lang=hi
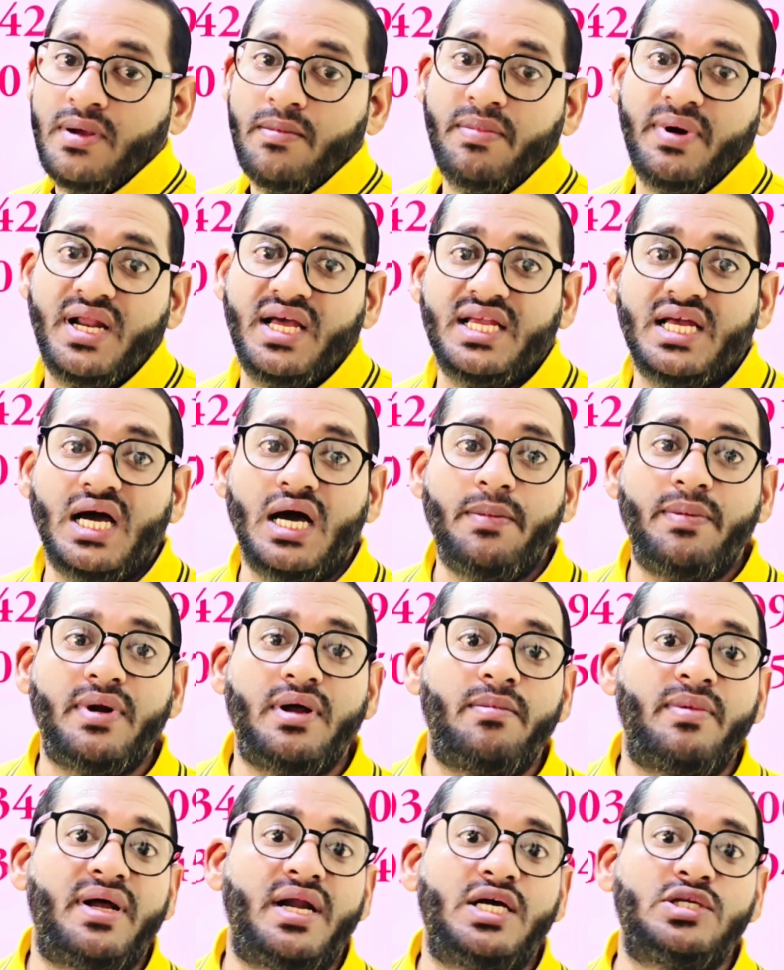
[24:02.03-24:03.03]
बेटा यहाँ पर
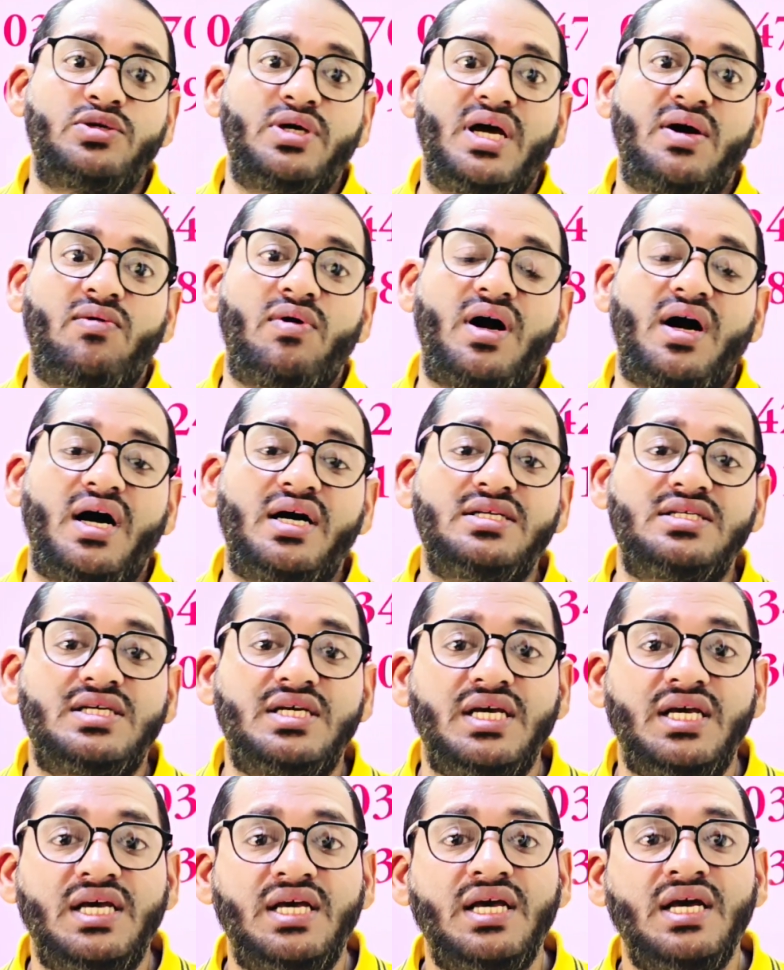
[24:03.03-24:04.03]
हमारा जो है आज
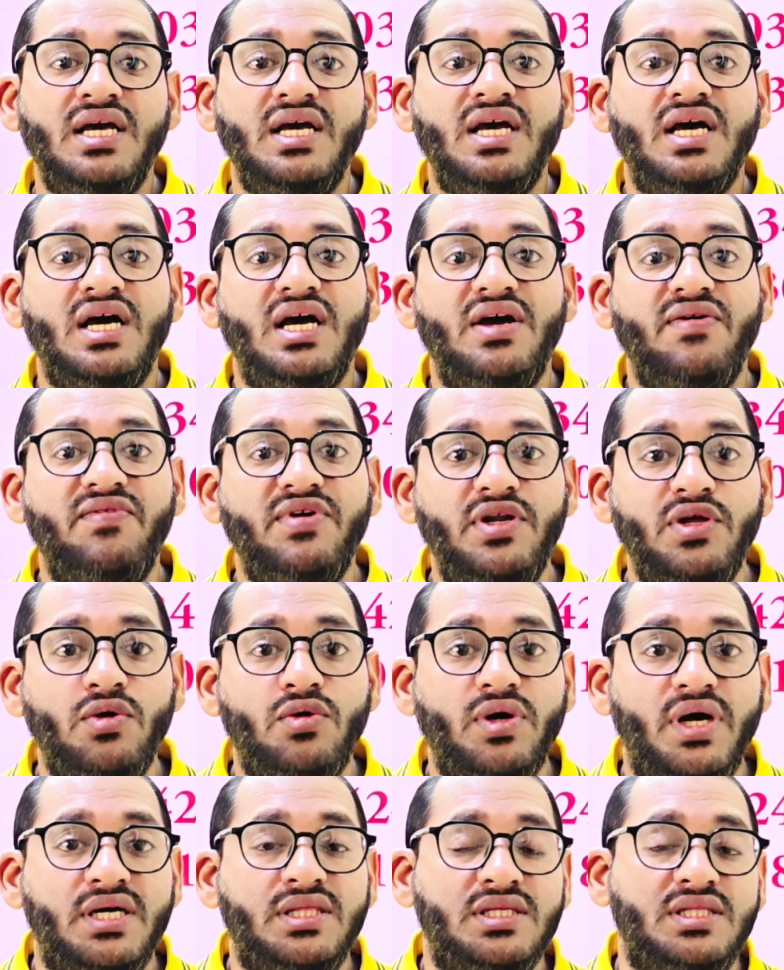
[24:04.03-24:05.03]
की वीडियो
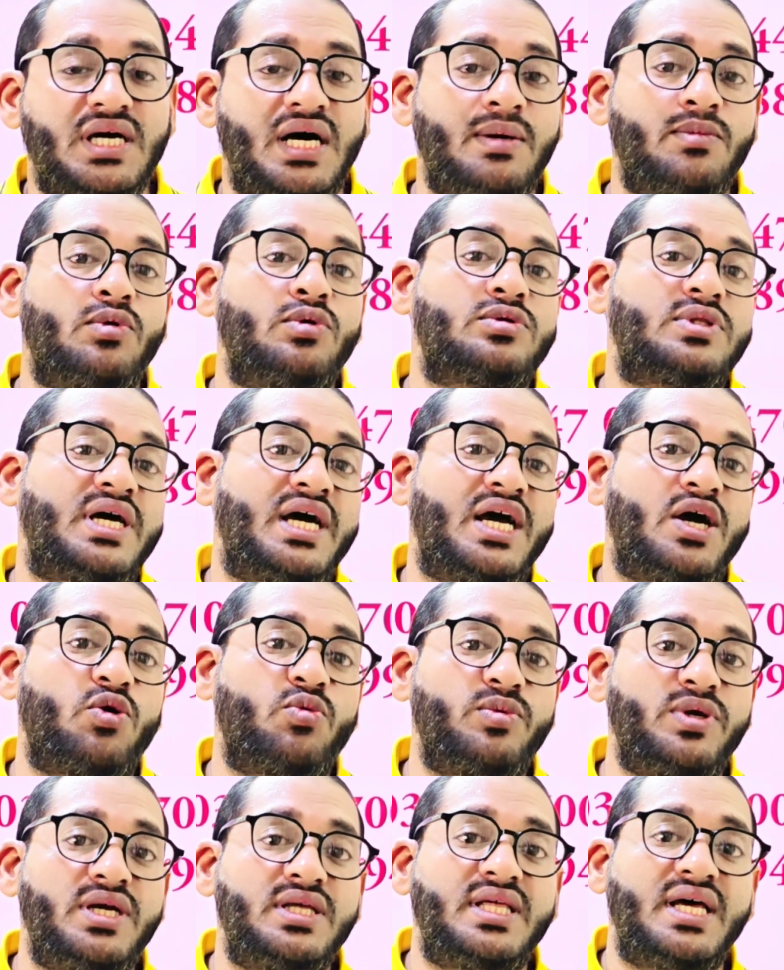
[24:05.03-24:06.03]
का अख्ताम होता है
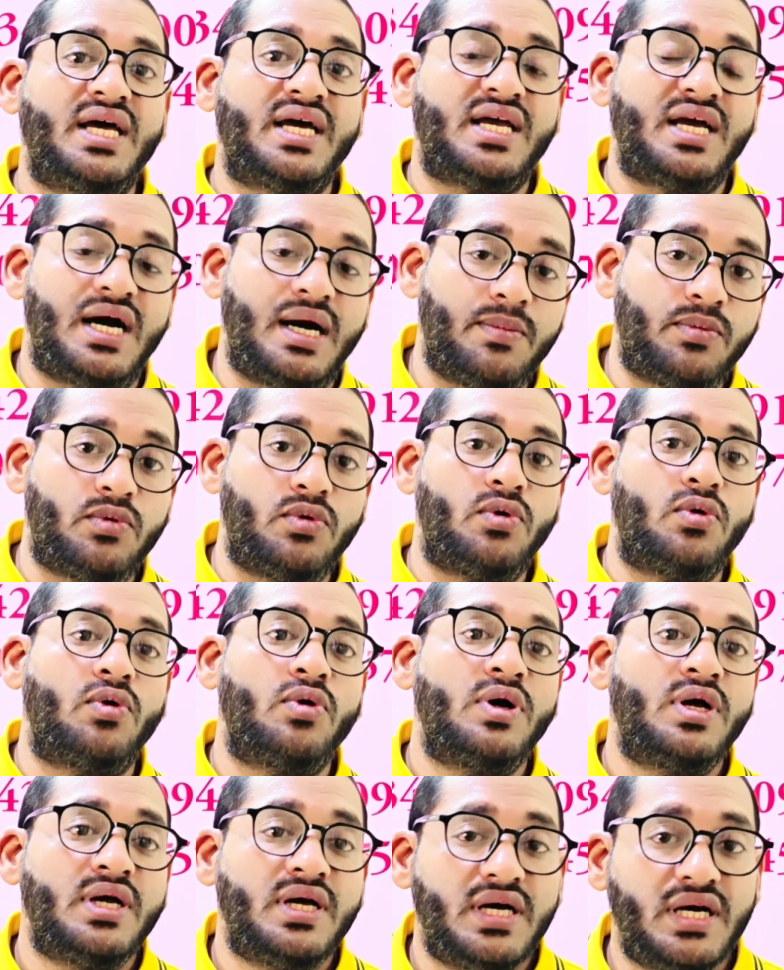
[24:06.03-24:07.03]
उम्मीद है कि
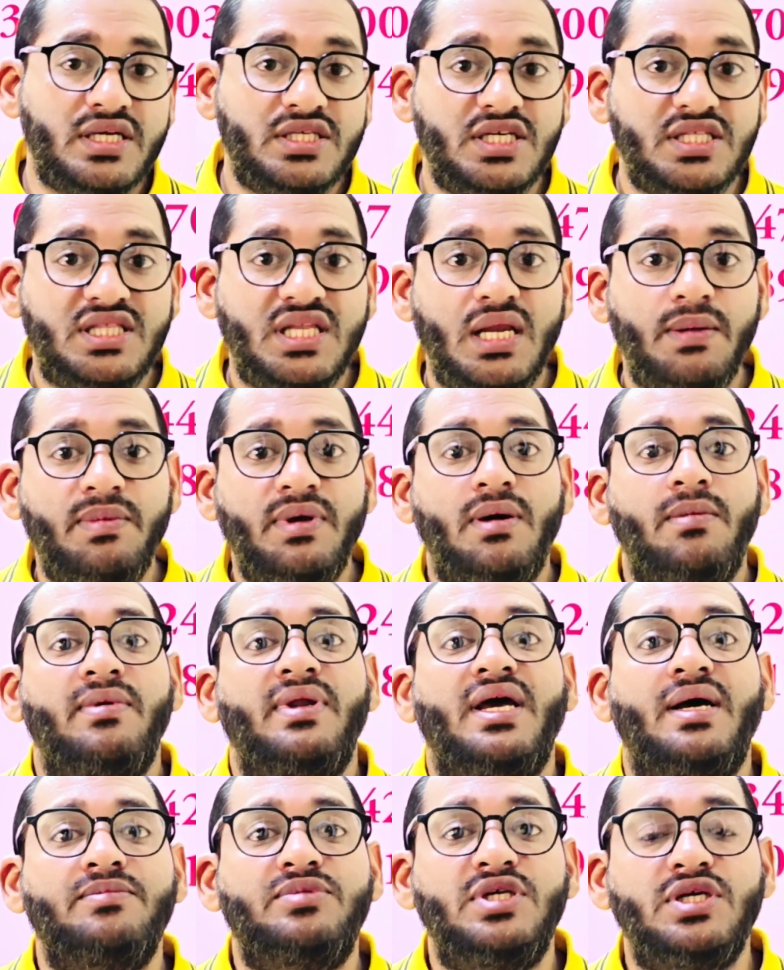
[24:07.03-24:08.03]
आपको जितने भी
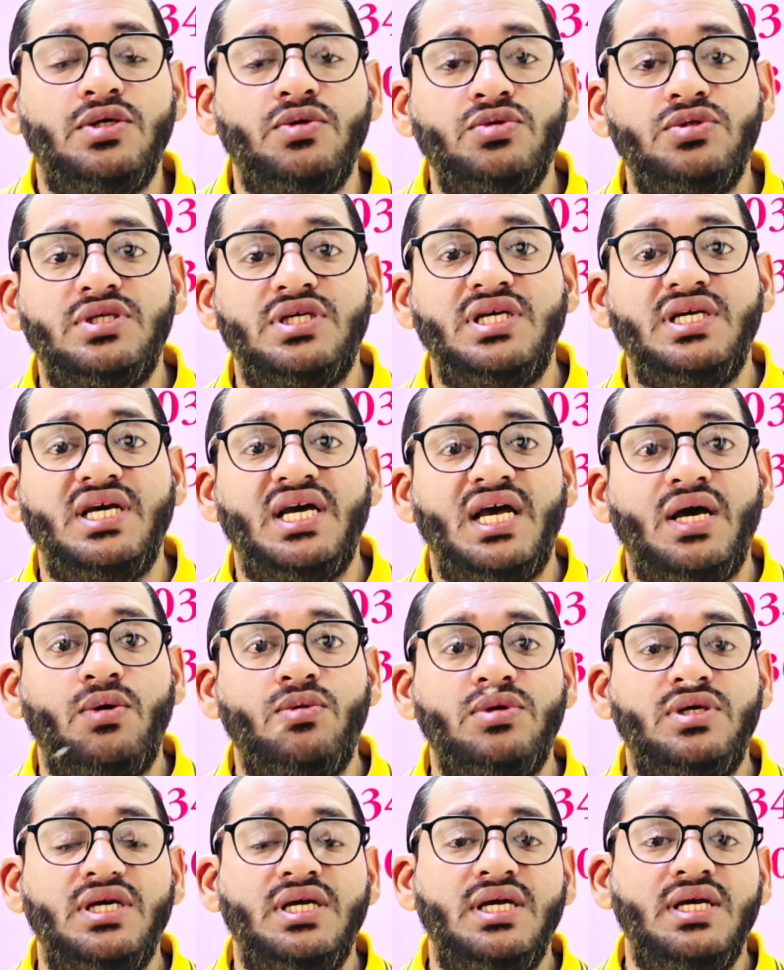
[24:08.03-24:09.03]
हमने क्यूज किए हैं
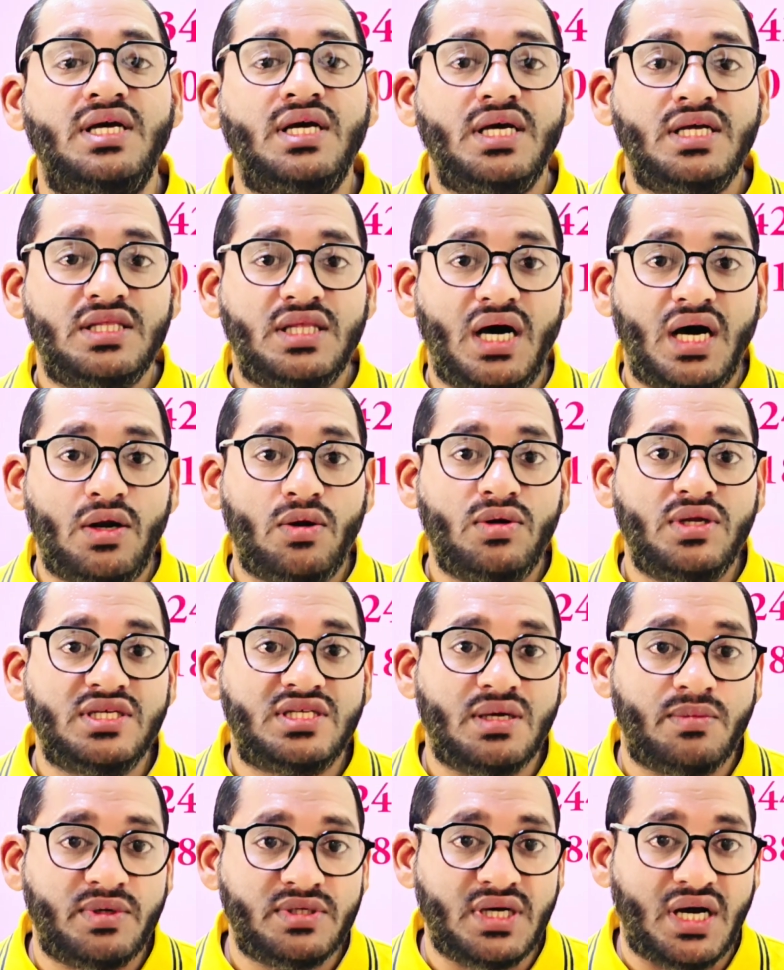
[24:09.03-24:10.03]
उनकी थारोली
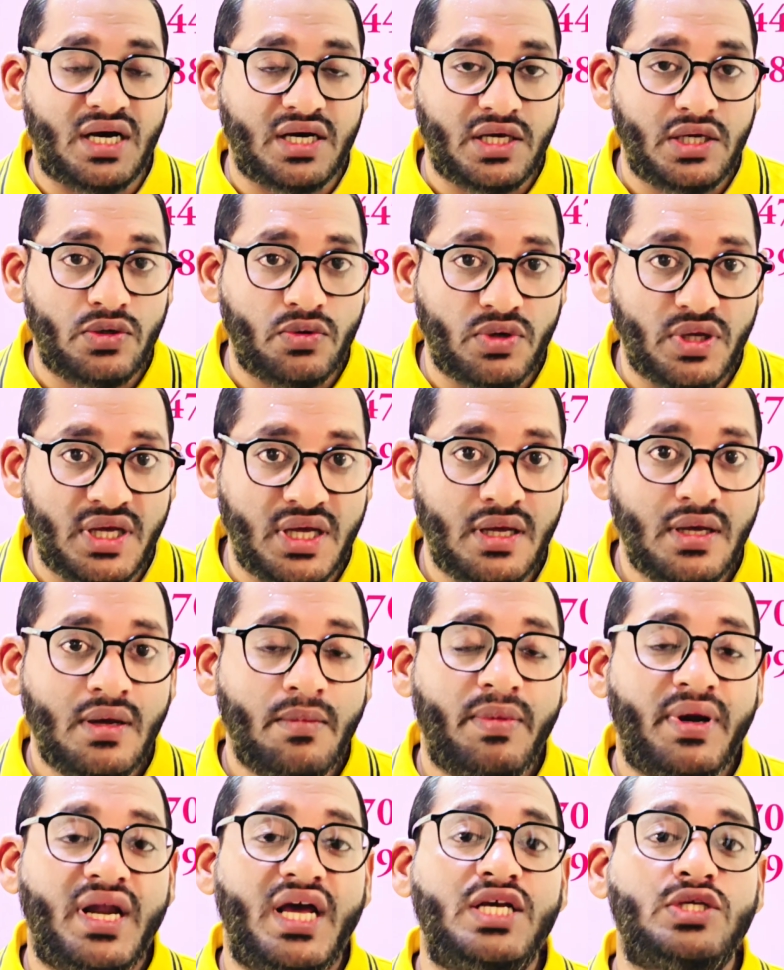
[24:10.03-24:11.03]
समझ आ गई लगी होगी
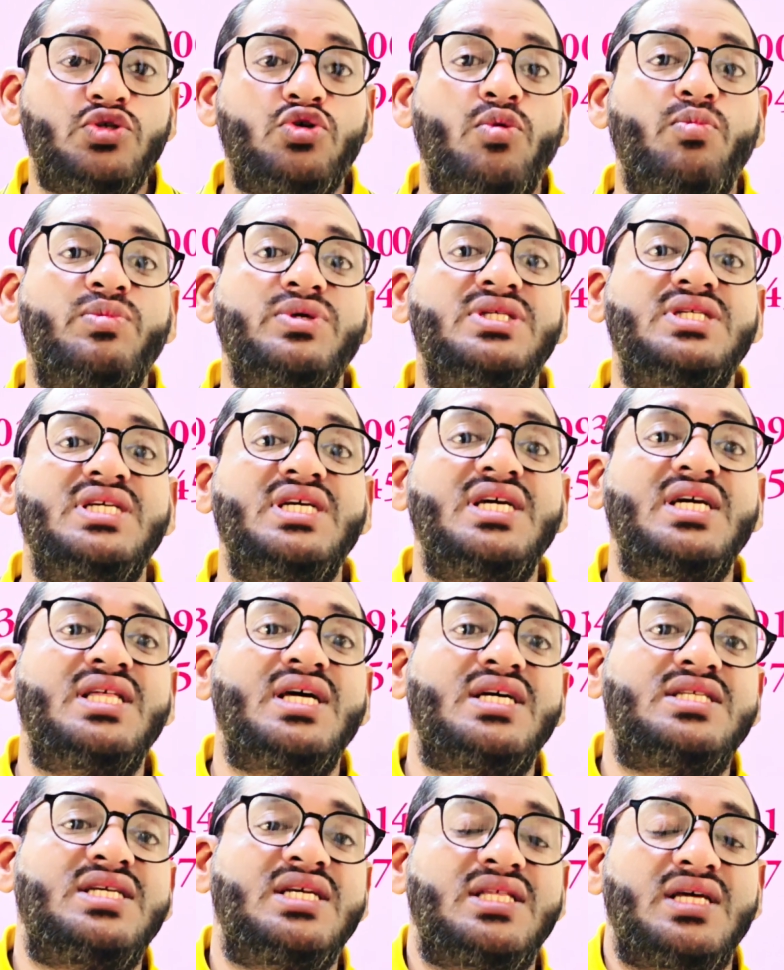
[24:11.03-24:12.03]
बेटा इसको मजीद
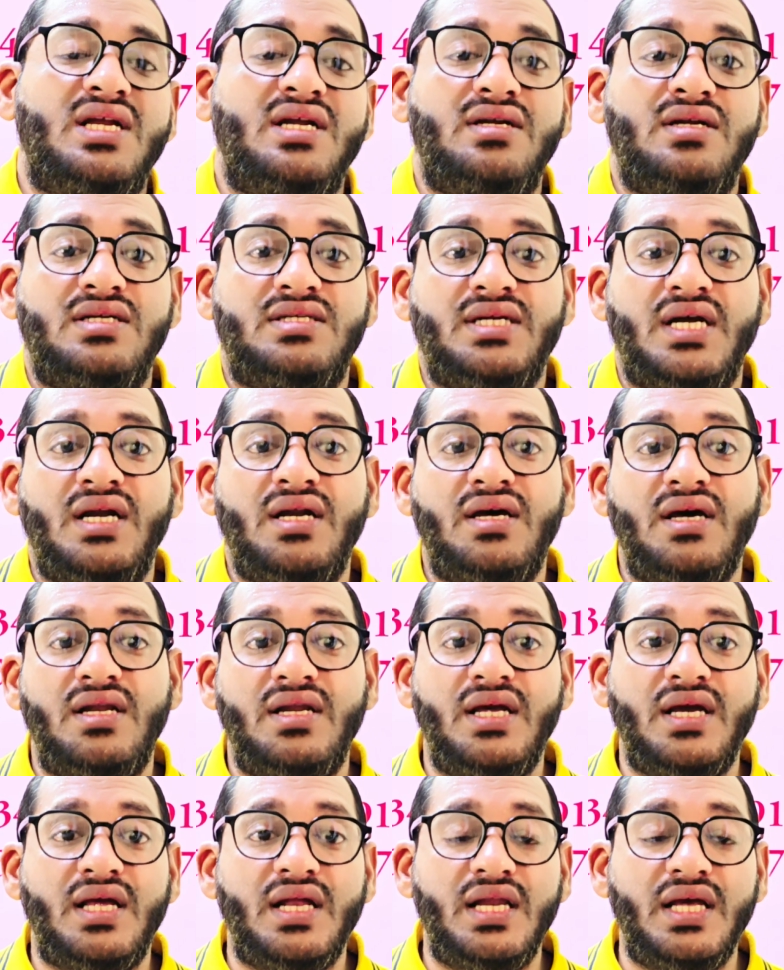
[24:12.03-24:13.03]
अच्छी तरह अंडरस्टैंड
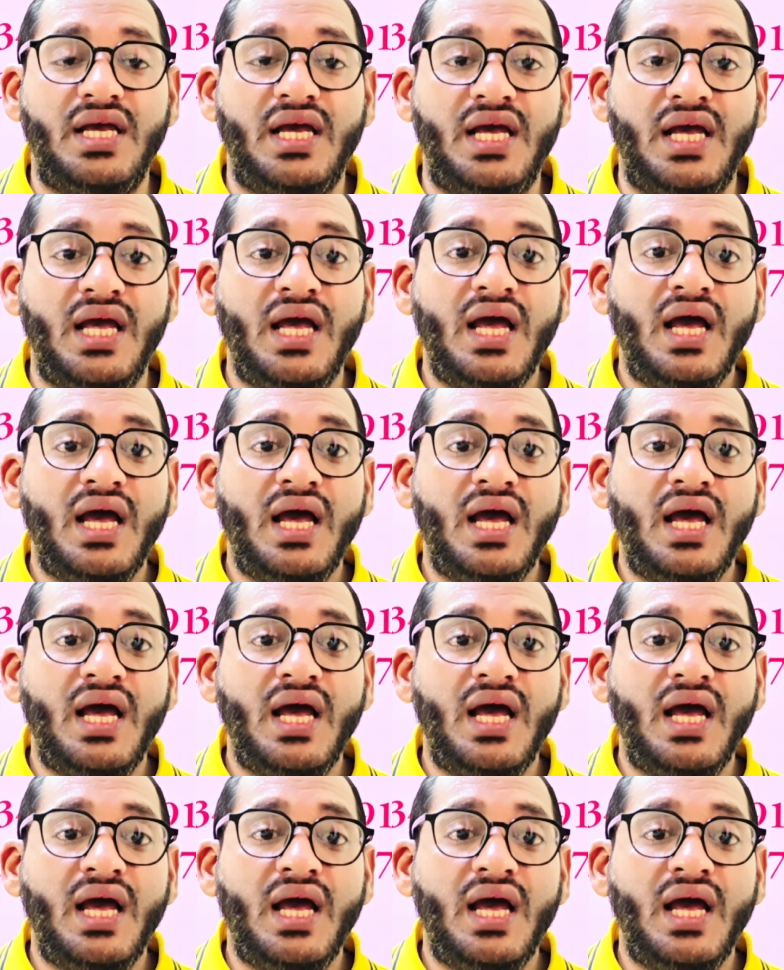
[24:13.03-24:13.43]
करने के लिए